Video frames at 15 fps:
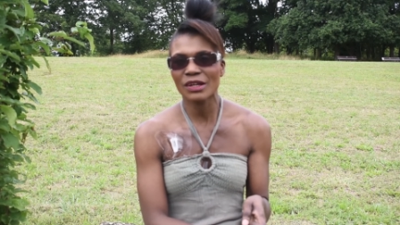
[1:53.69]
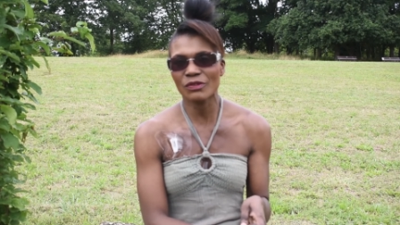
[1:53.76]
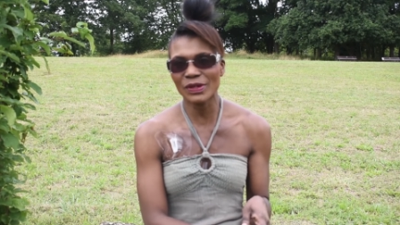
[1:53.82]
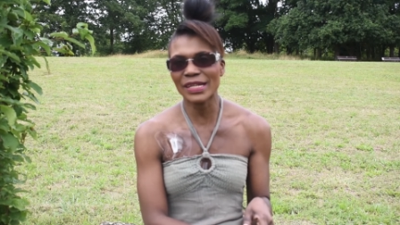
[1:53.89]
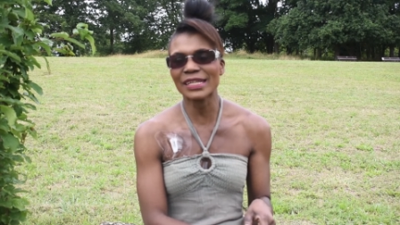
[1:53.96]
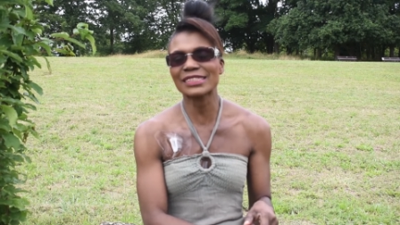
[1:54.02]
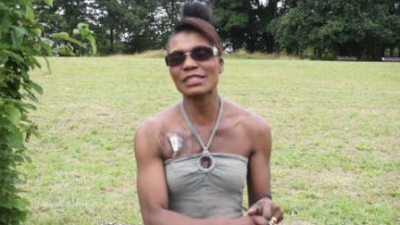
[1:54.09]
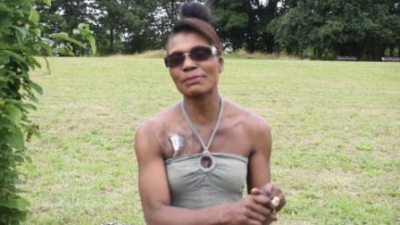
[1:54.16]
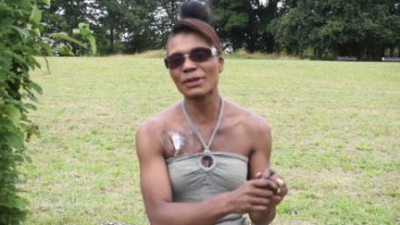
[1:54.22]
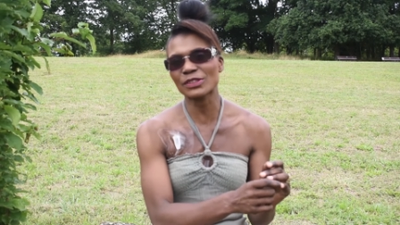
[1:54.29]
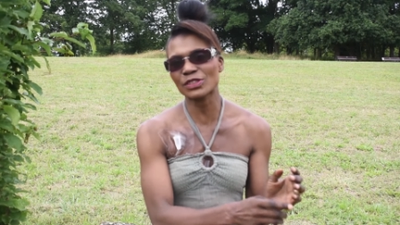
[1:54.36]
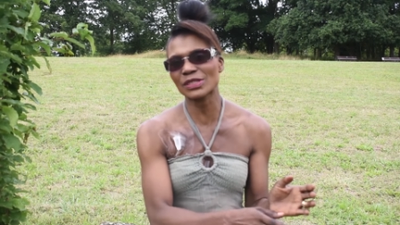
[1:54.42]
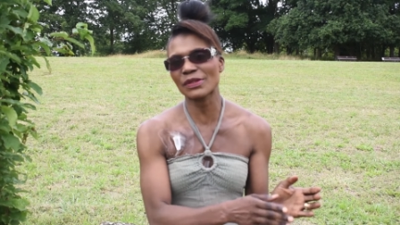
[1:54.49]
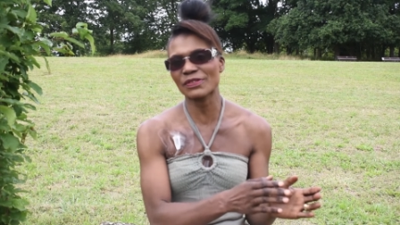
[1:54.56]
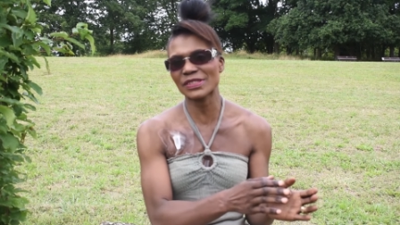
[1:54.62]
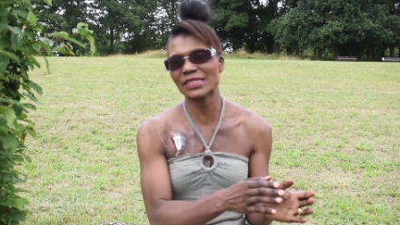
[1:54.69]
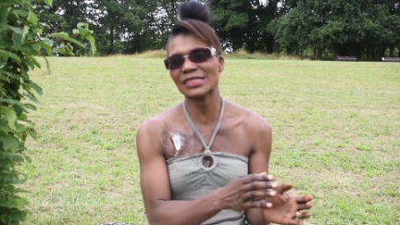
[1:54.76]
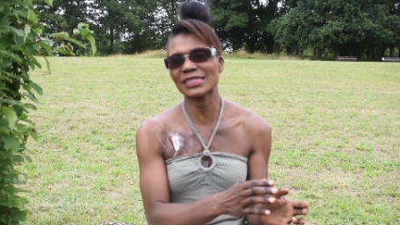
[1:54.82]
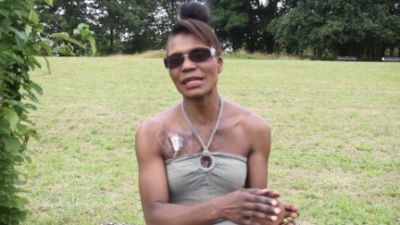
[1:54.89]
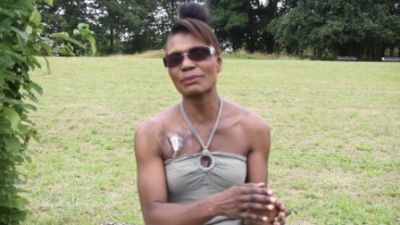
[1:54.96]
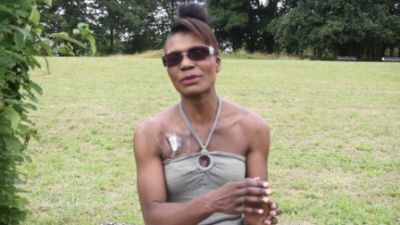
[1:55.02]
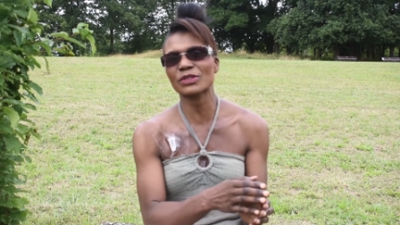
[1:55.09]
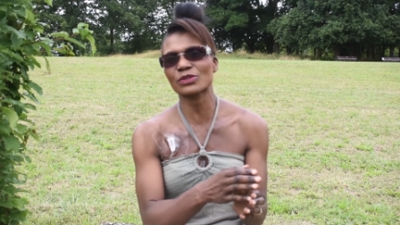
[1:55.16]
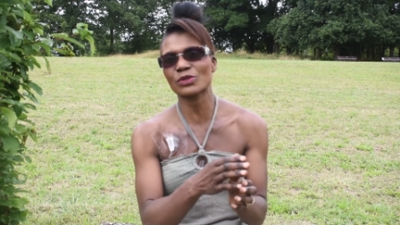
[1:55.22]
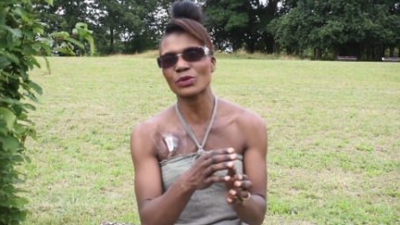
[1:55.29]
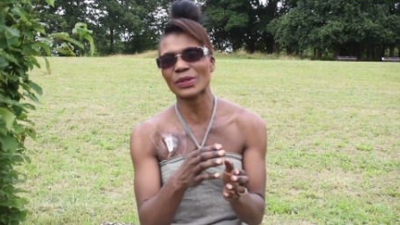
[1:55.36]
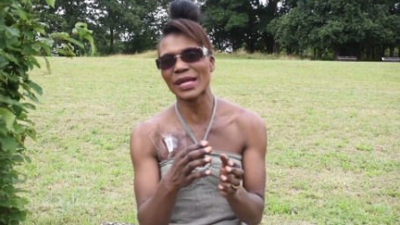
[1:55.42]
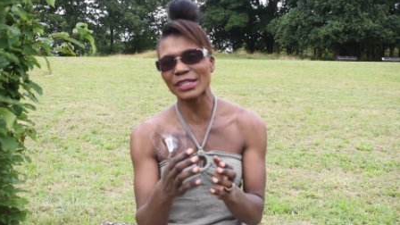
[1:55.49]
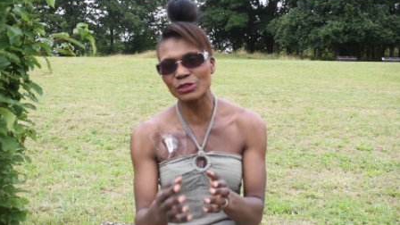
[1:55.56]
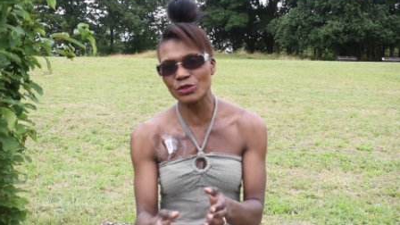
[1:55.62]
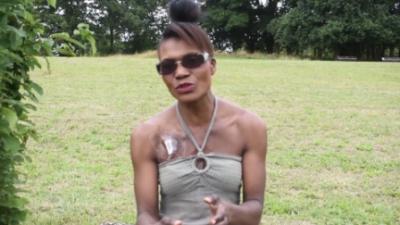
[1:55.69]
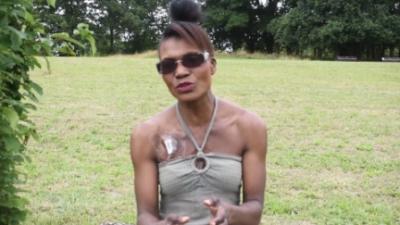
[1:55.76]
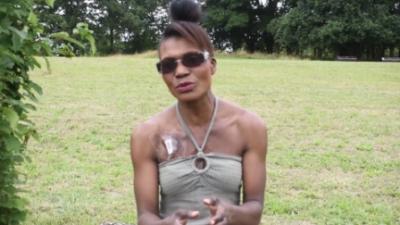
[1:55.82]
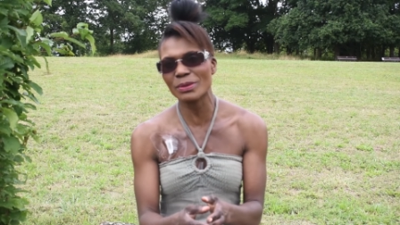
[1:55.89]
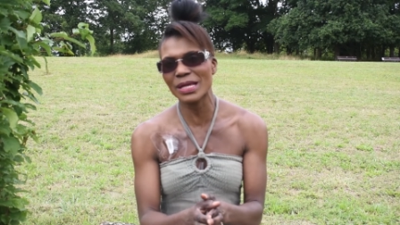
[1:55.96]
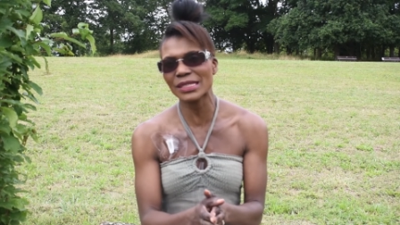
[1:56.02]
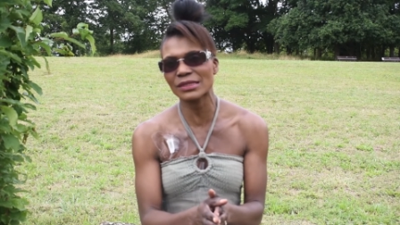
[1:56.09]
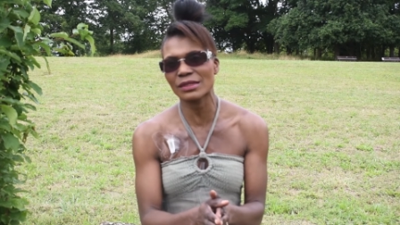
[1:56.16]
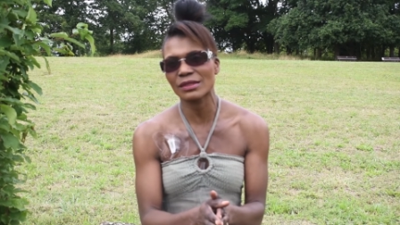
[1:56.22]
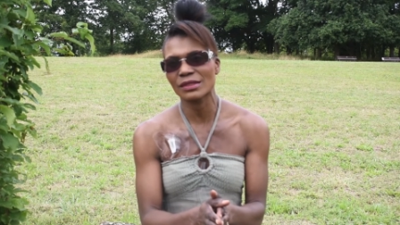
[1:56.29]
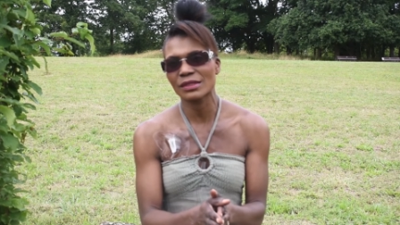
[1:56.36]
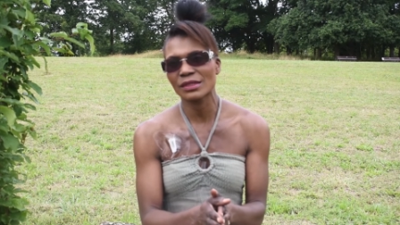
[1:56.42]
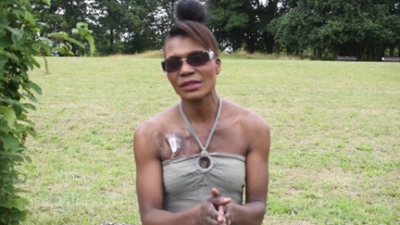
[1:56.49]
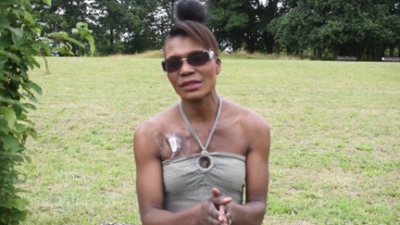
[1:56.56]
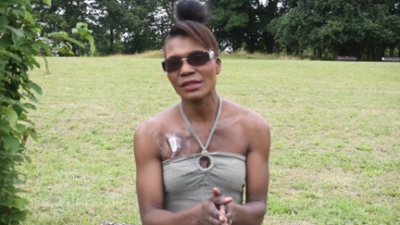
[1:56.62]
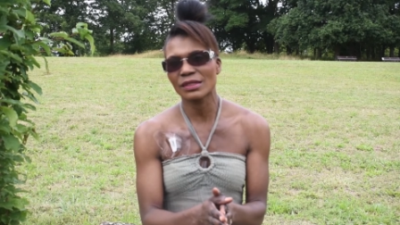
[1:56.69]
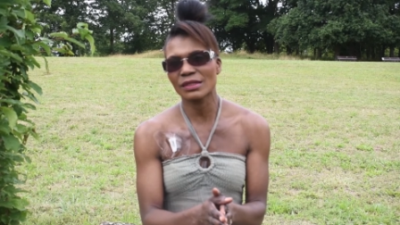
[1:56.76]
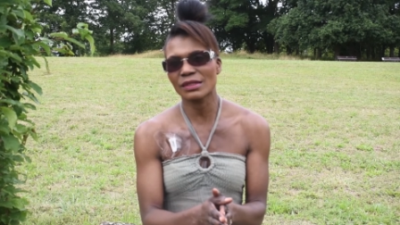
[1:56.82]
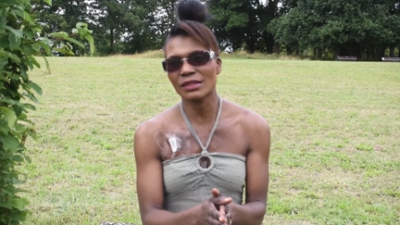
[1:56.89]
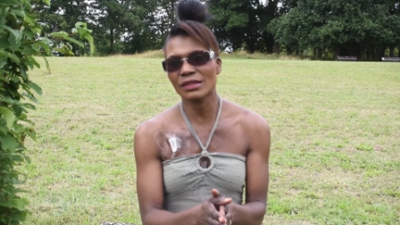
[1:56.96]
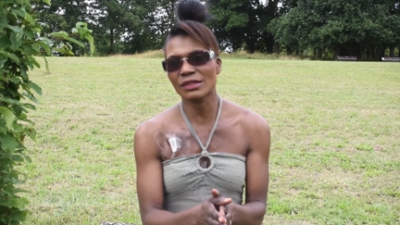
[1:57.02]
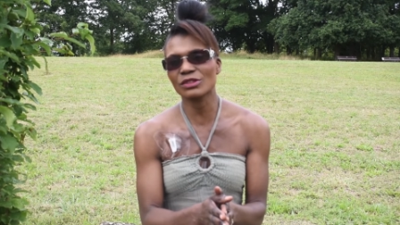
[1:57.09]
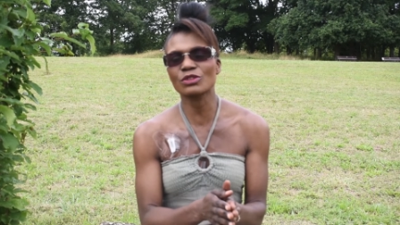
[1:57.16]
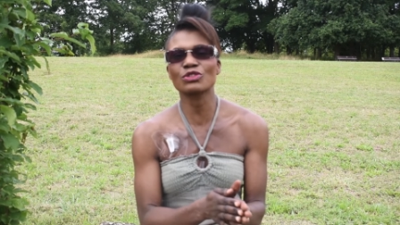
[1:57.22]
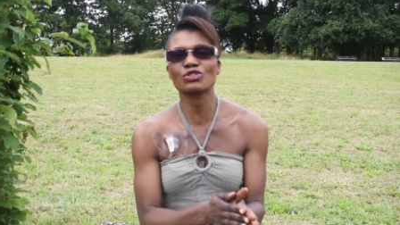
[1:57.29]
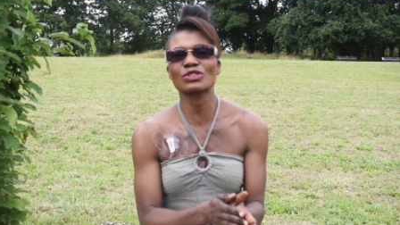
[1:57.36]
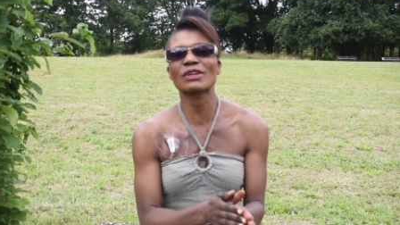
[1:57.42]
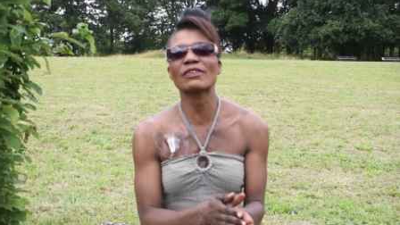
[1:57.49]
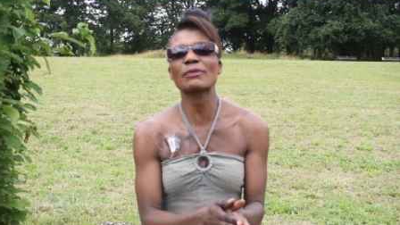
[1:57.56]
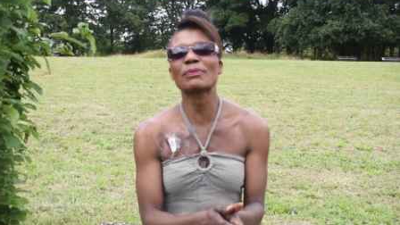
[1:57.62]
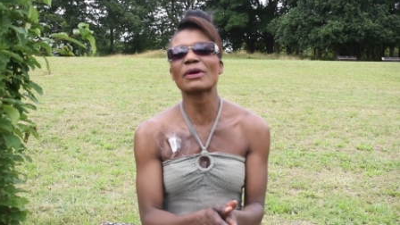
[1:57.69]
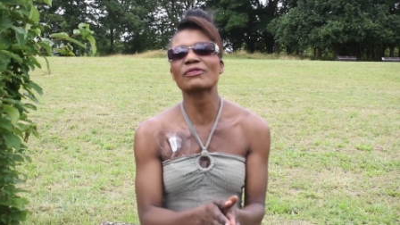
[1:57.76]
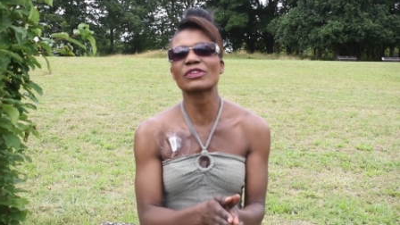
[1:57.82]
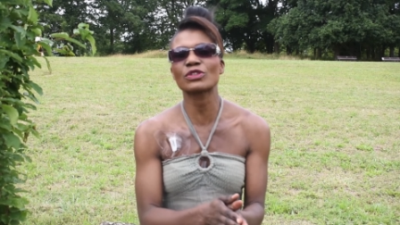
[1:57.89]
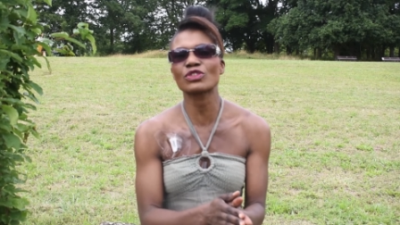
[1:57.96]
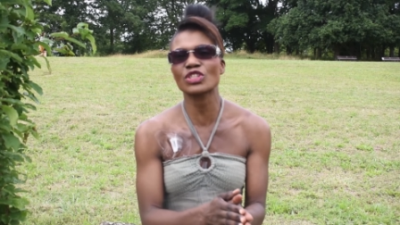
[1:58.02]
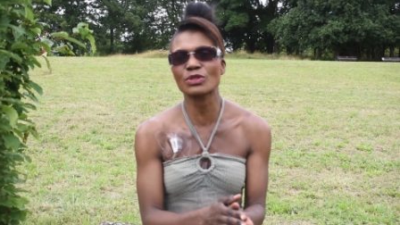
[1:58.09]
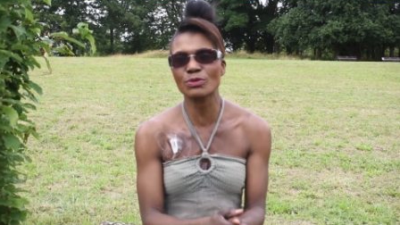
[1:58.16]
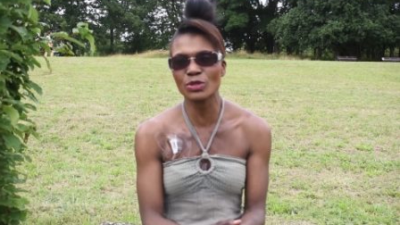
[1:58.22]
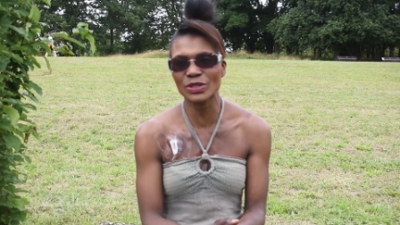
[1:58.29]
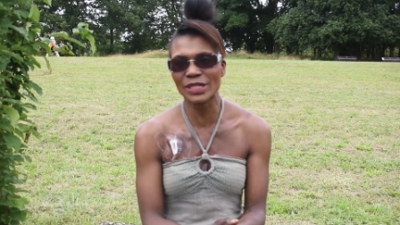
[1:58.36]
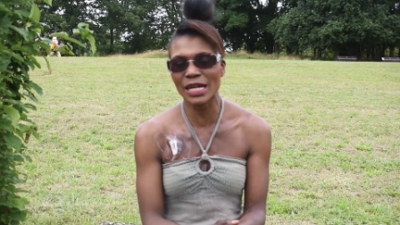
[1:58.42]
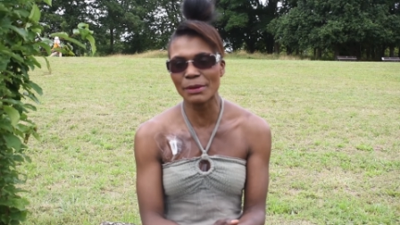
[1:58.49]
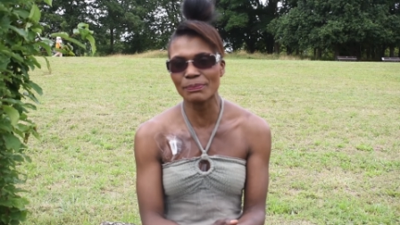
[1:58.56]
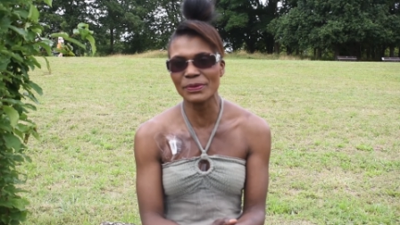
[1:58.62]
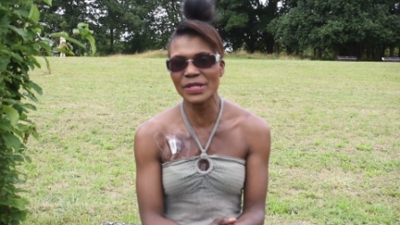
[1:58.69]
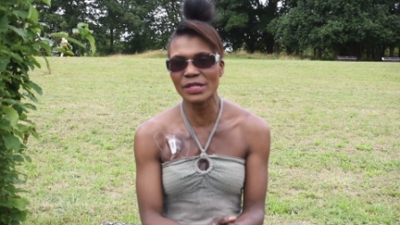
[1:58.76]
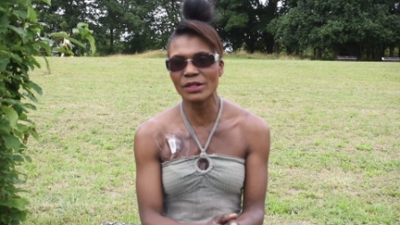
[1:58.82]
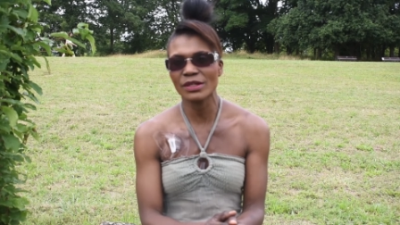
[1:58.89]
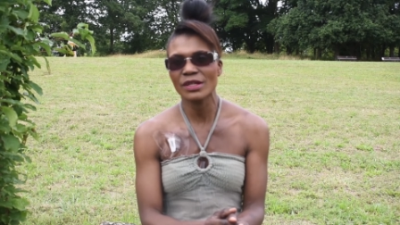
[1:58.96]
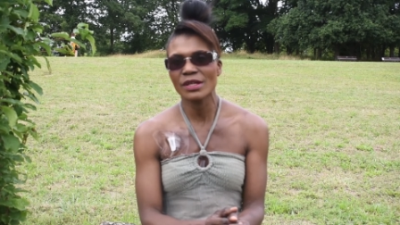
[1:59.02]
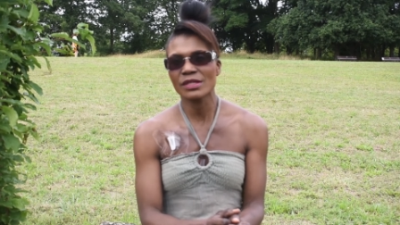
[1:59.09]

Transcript: Voilà, c'est parce que ça faisait déjà presque quatre semaines que je n'avais pas fait de chimiothérapie.